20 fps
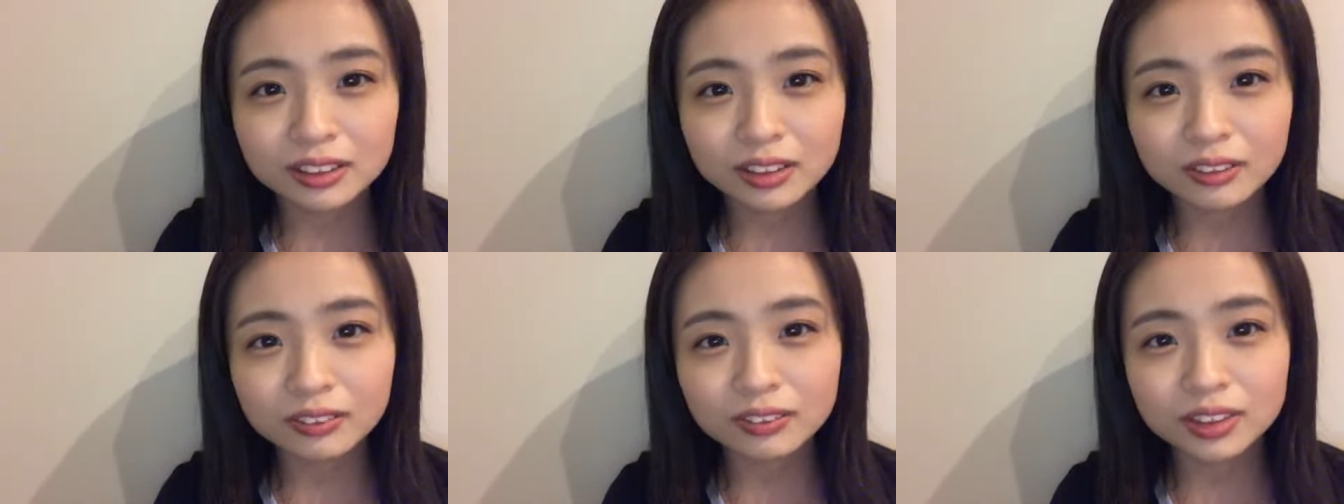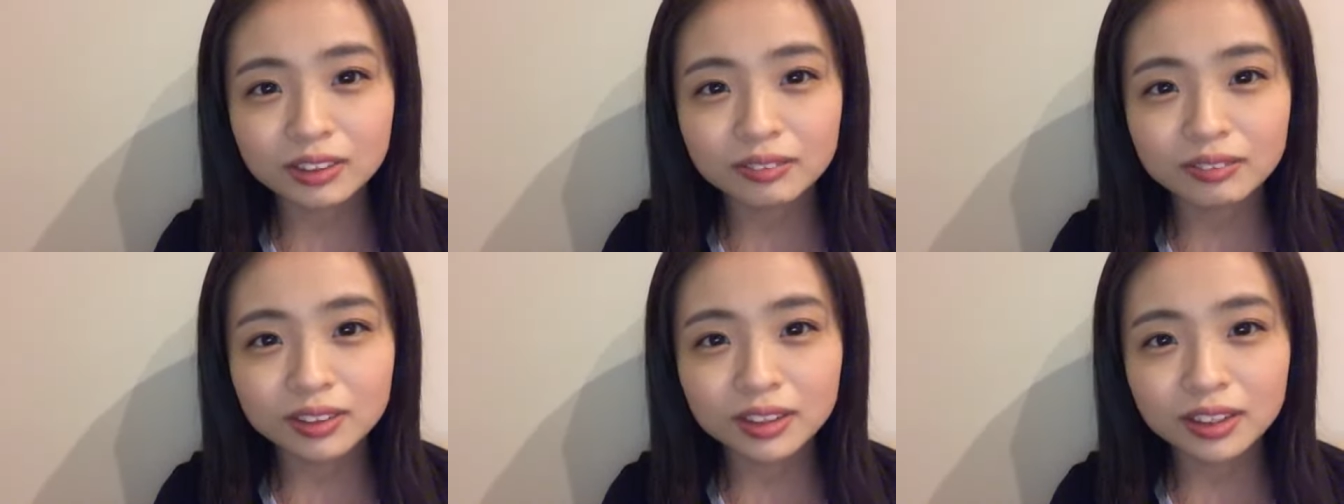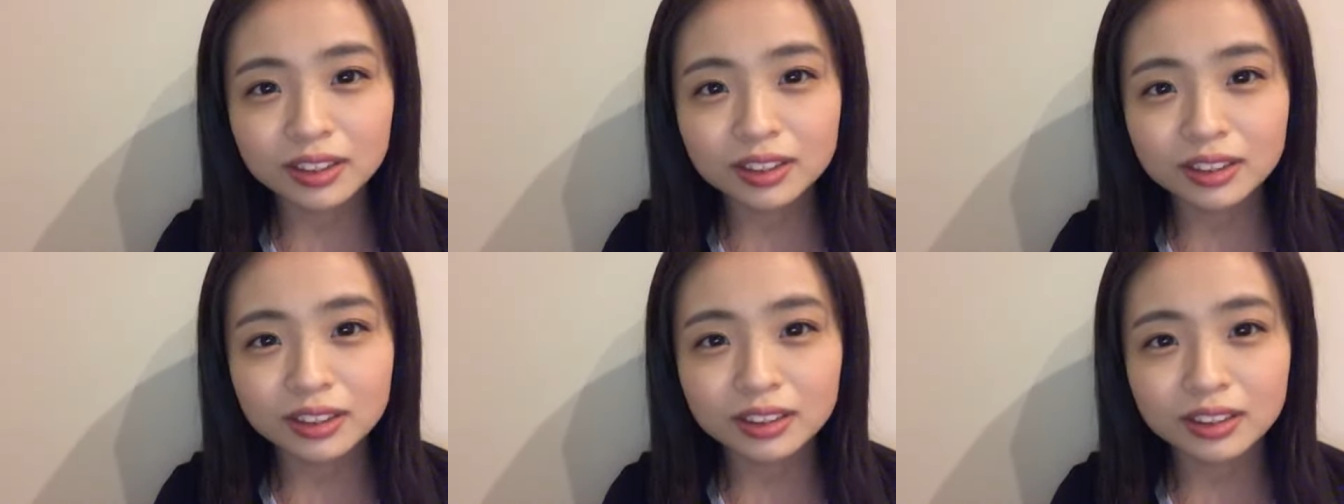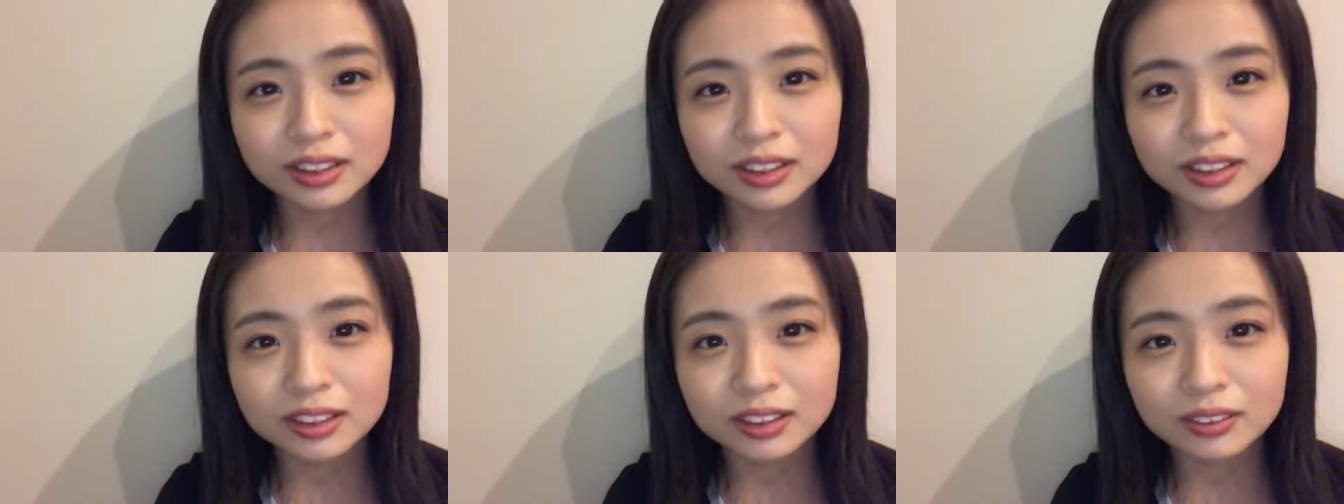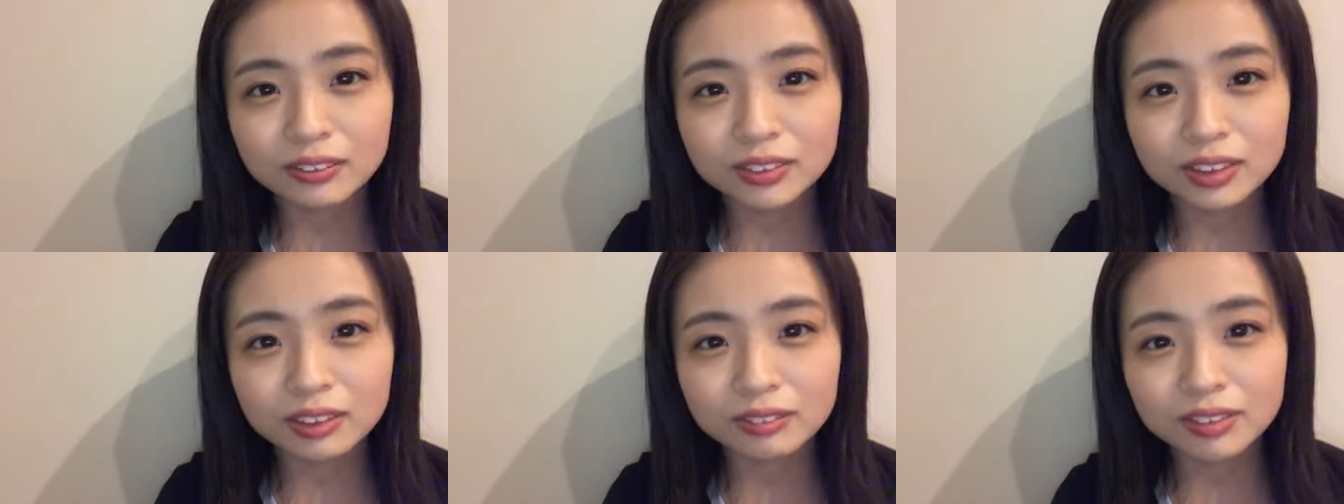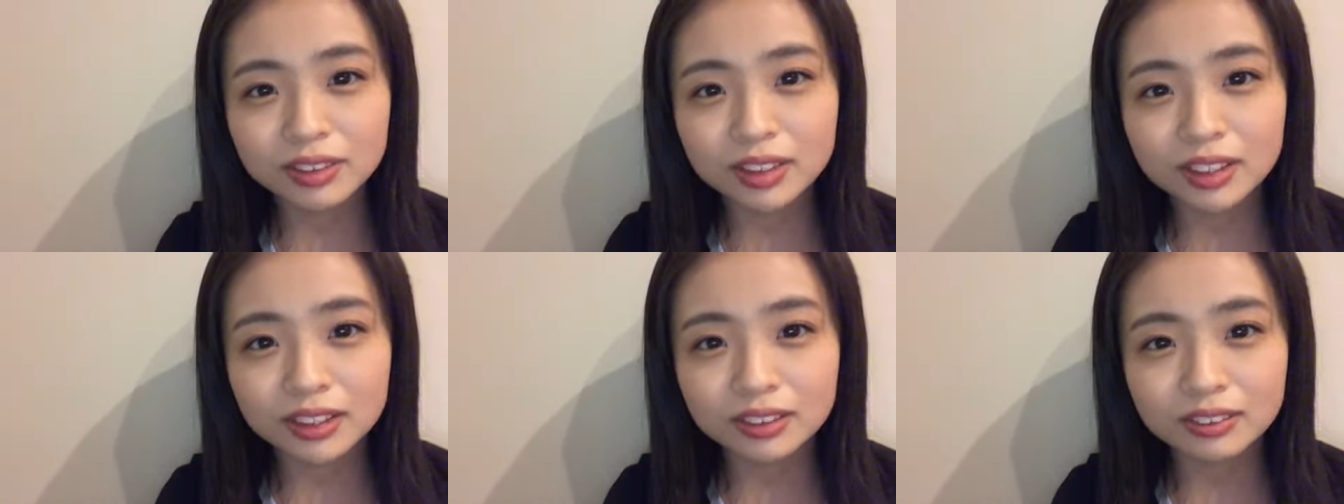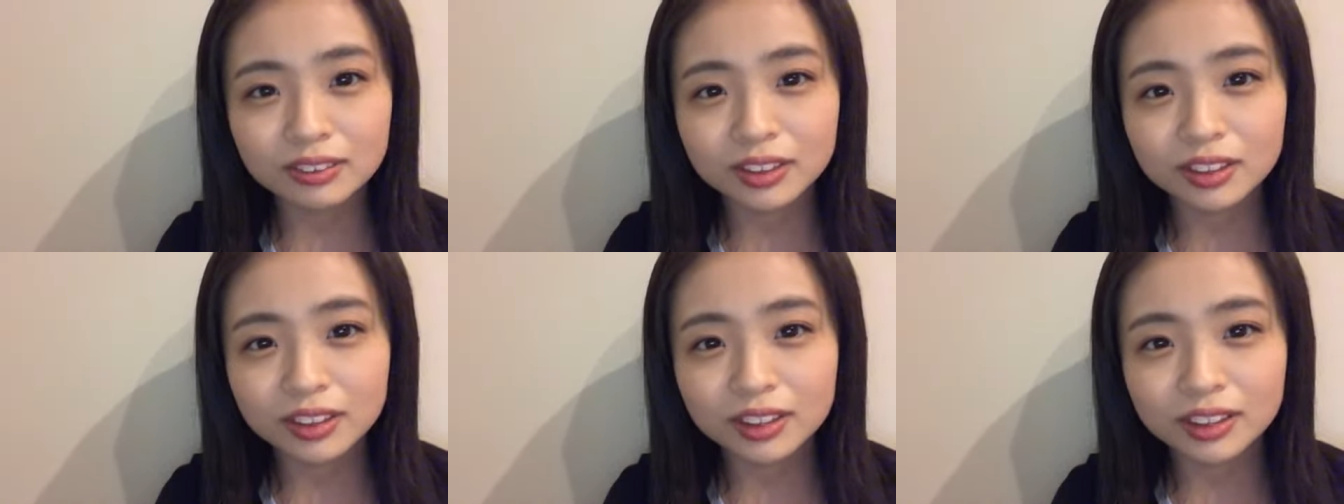たこ食べないから、たこ食べない
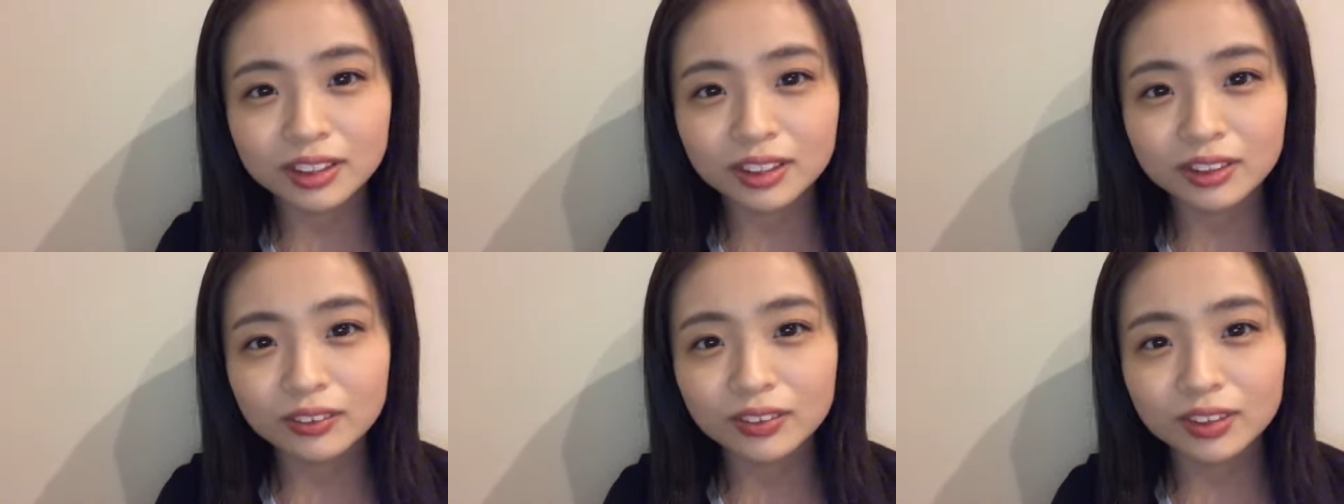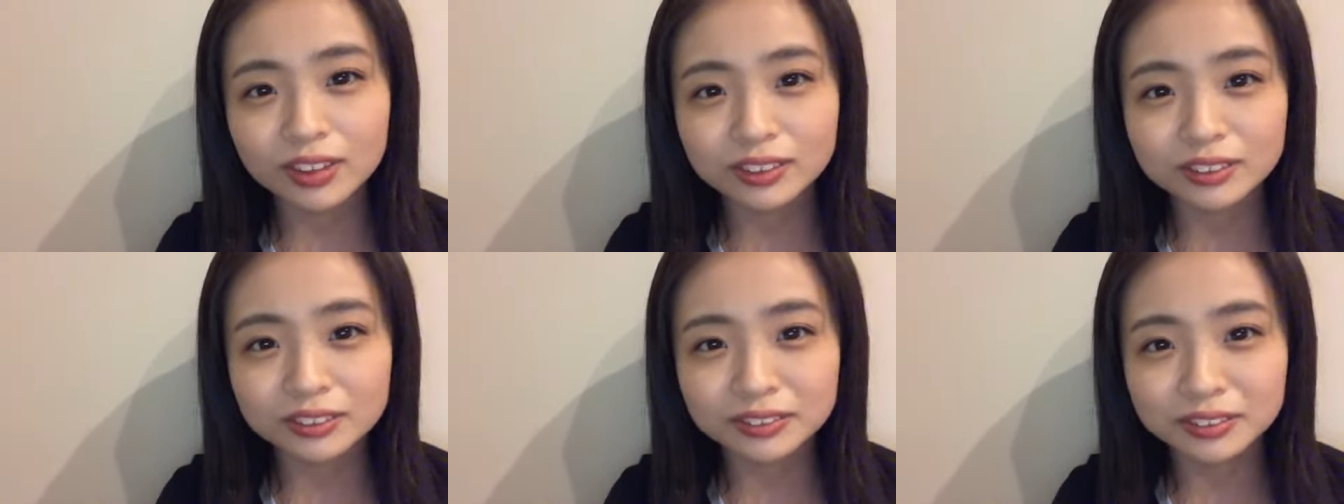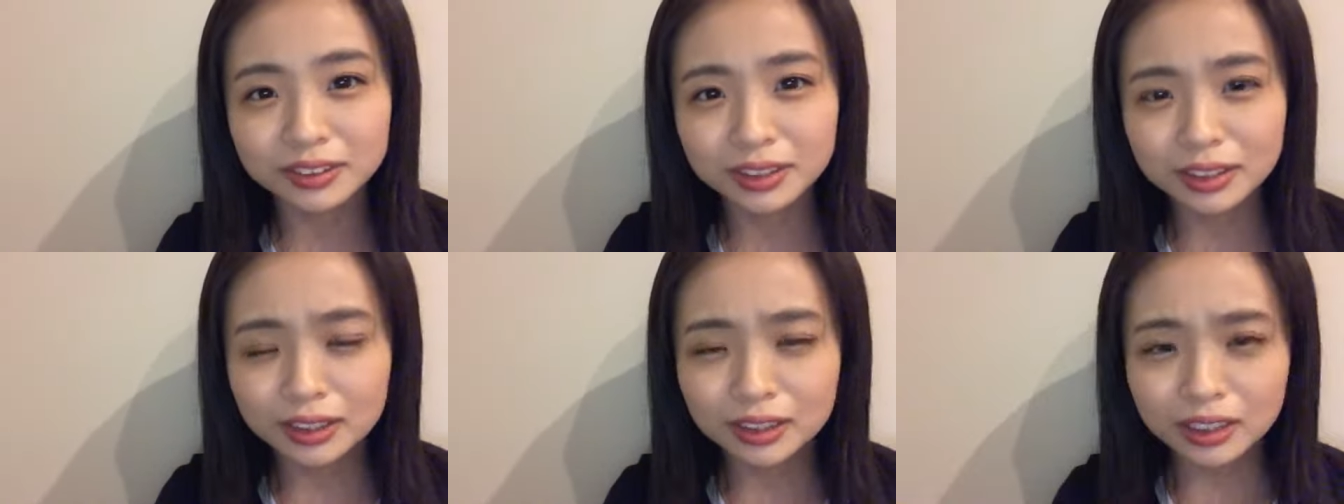よ。だから、名古屋食う。